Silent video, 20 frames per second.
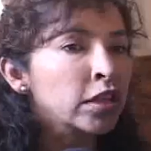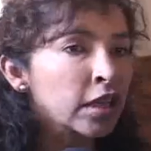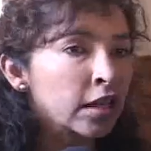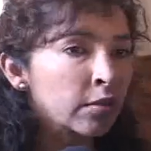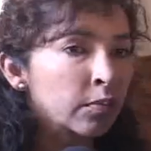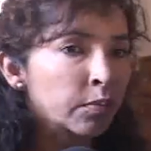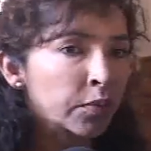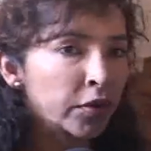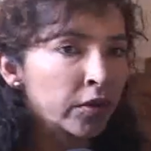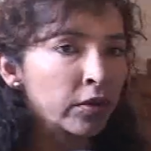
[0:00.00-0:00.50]

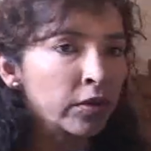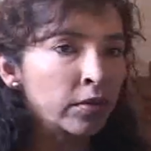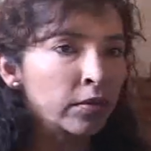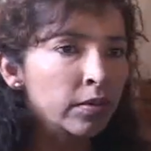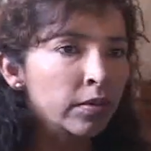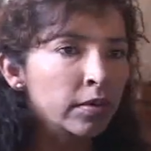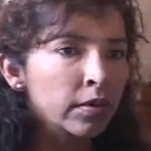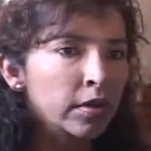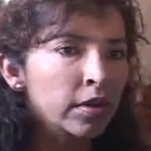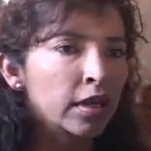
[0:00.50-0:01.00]
tiempo
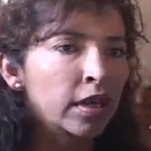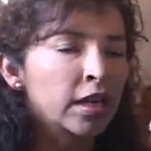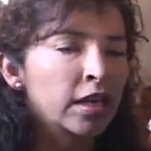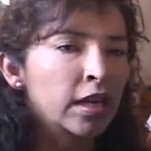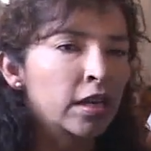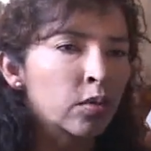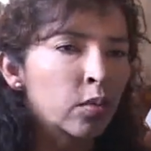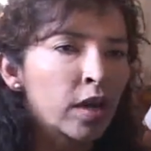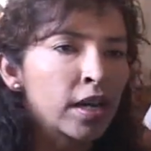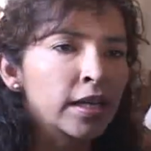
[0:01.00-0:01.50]
en
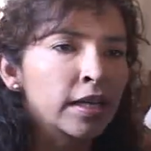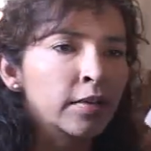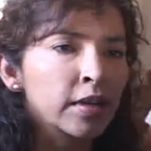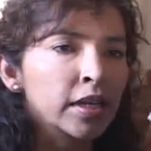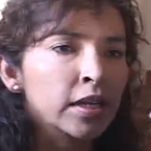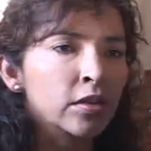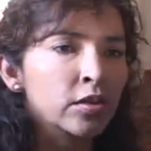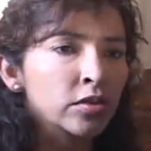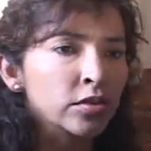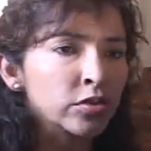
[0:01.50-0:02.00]
el cual debe
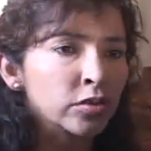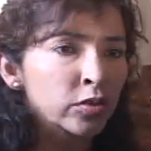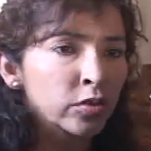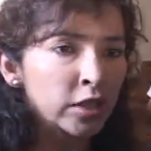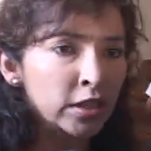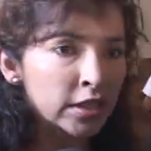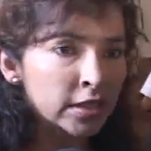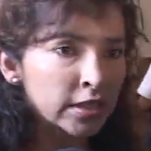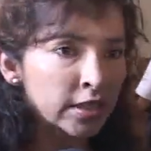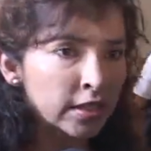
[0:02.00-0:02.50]
de
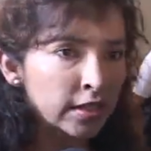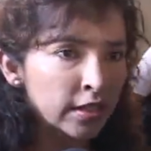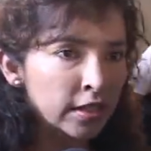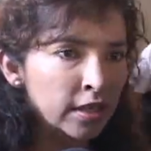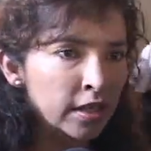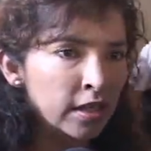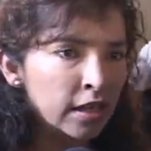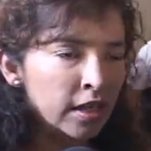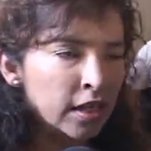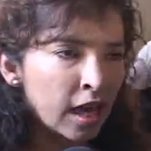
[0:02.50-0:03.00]
construirse.
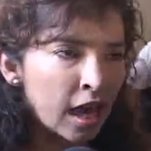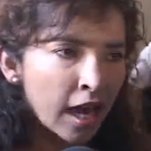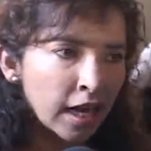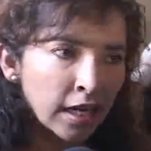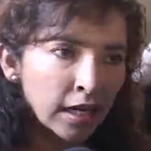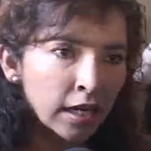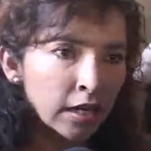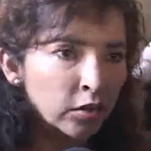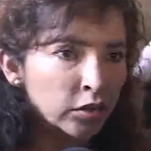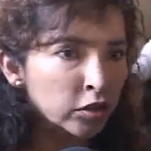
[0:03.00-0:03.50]

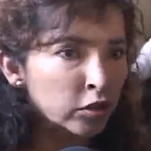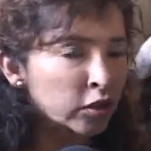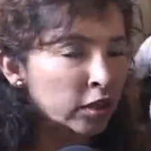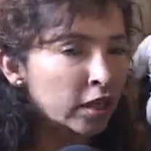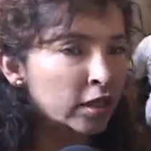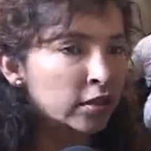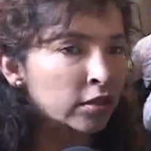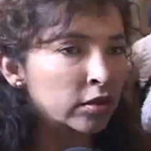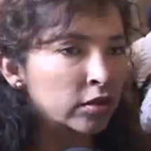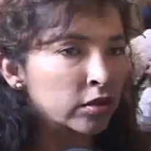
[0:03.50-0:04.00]
Ahí le
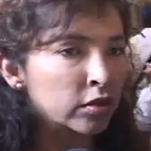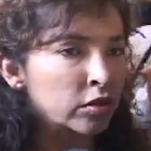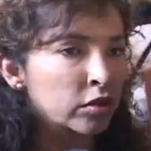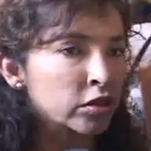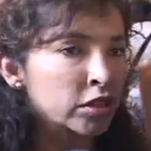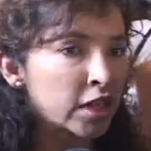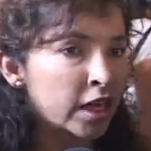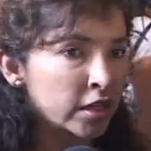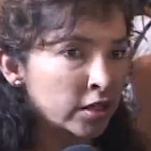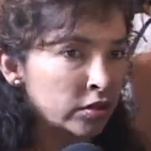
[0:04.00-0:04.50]
otorgan
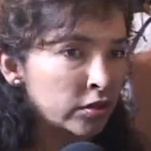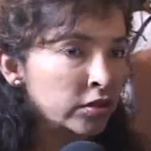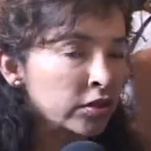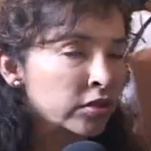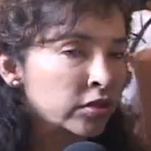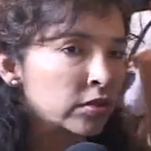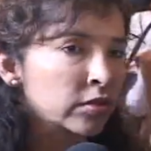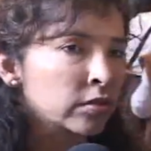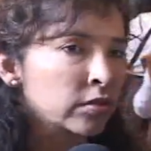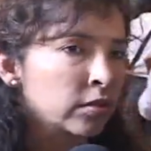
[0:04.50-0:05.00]
dos
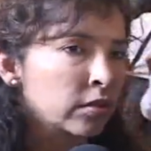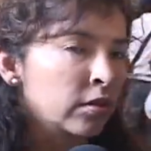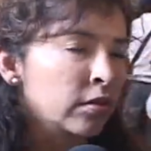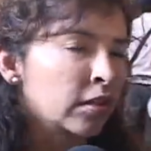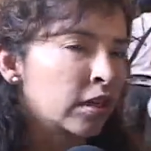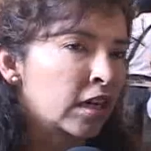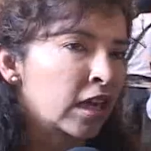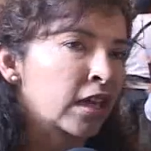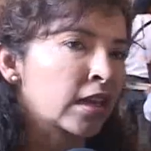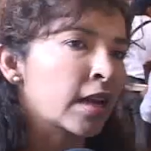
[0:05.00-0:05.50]
años, ¿no?
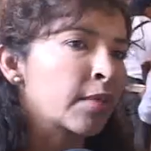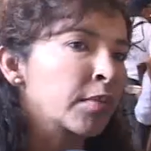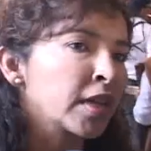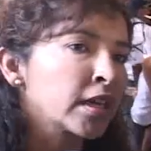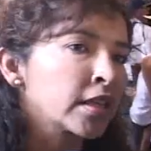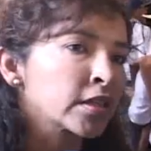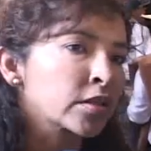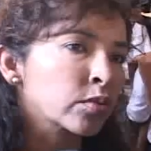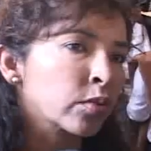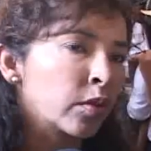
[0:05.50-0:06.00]
que
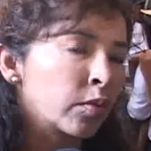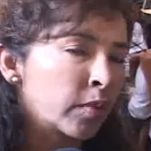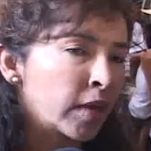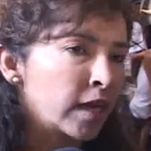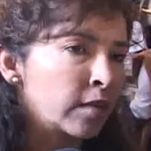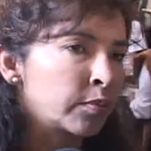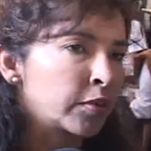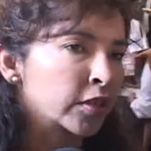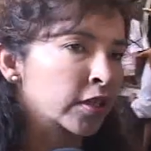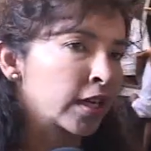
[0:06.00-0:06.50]
también estuvo
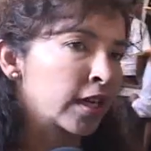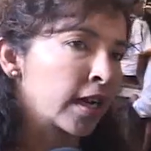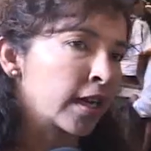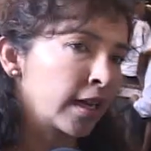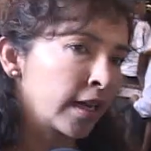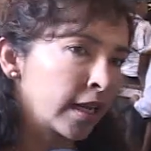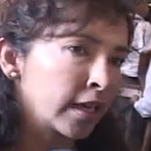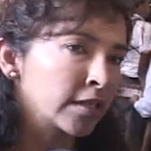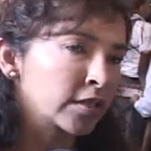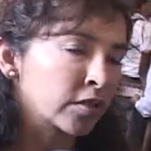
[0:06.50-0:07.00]
mal porque la
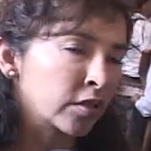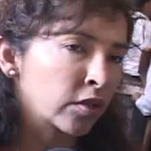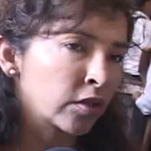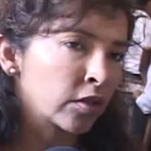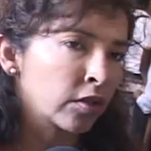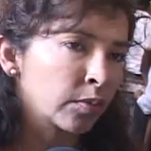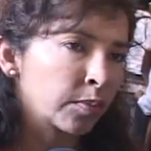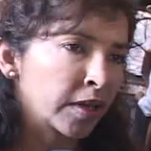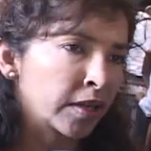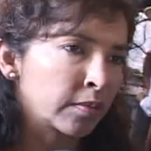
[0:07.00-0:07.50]
ley
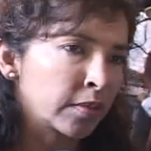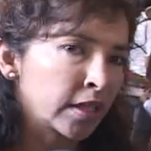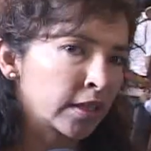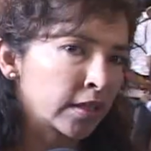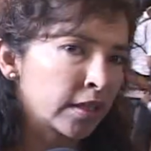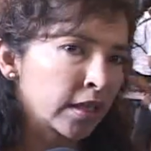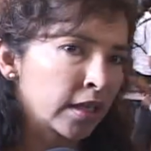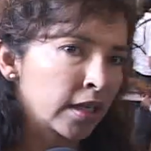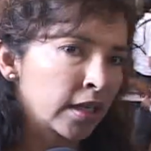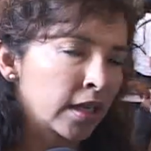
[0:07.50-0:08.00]
solo
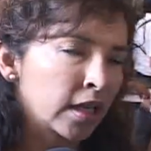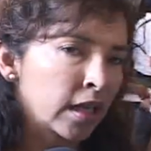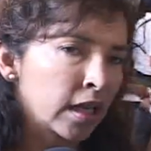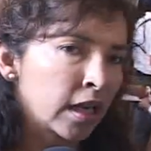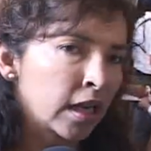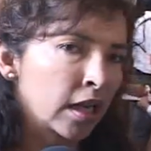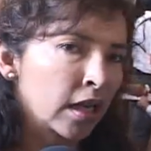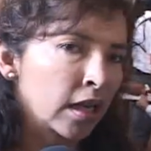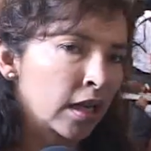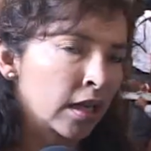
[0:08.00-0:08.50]
permite,
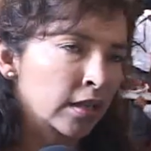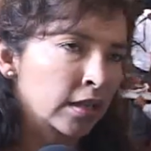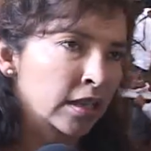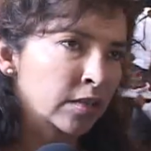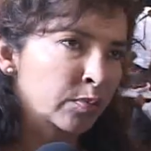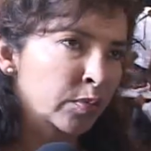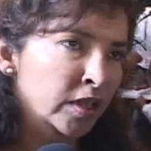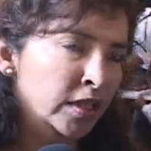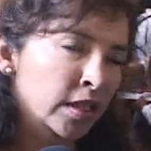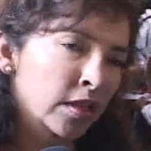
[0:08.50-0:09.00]
eh,
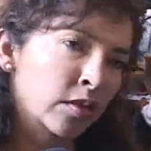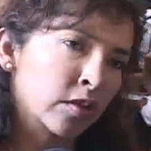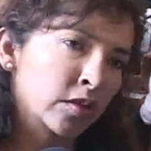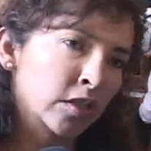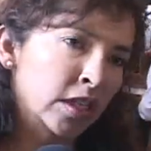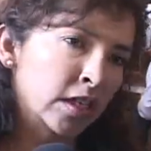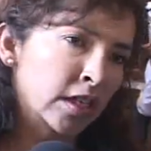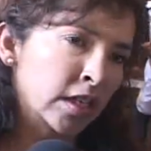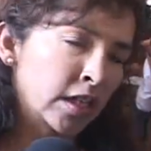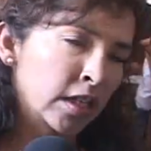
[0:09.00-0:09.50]
después de
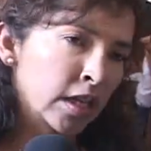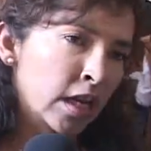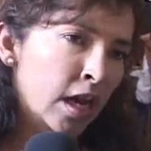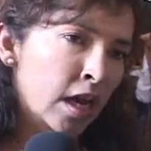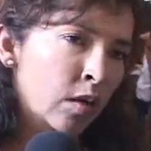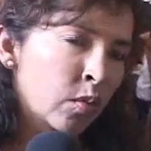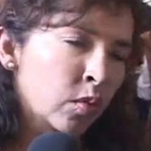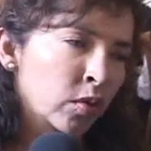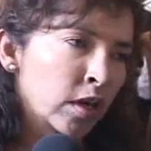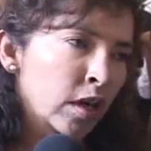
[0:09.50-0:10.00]

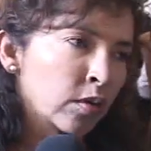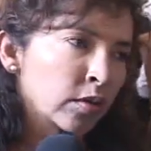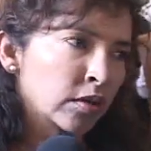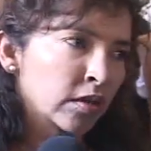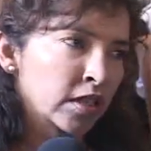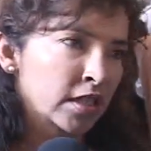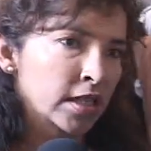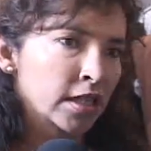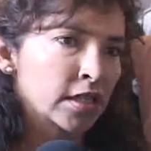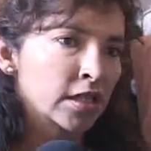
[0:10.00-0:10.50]
concedida una
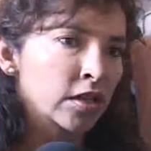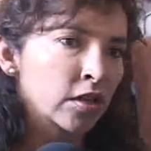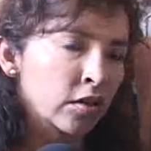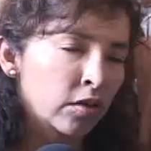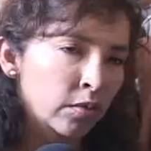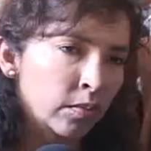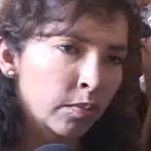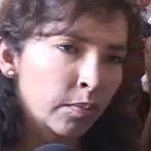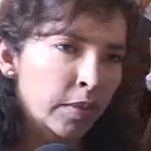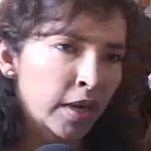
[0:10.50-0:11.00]

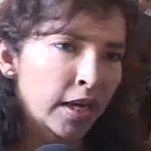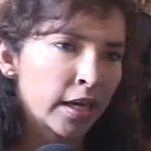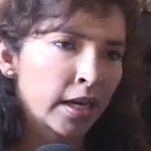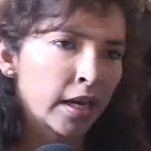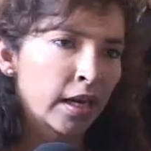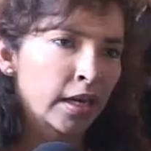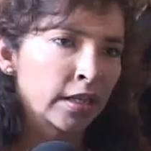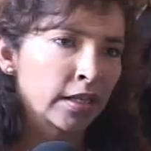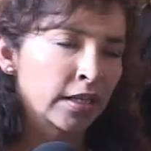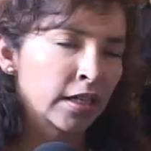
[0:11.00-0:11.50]
autorización
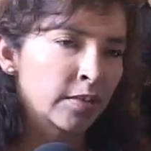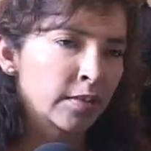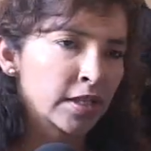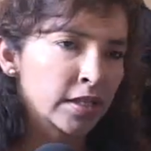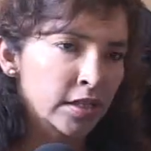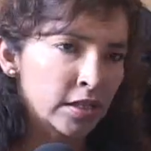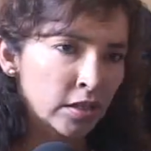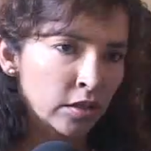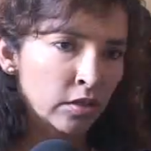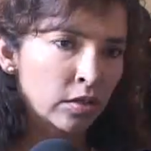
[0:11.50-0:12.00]
para
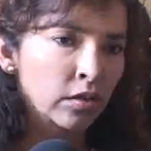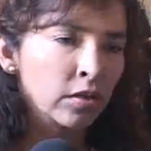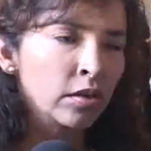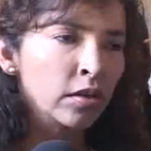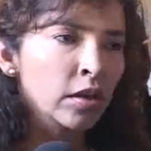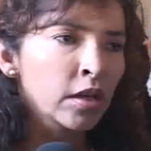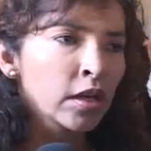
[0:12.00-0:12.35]
intervención,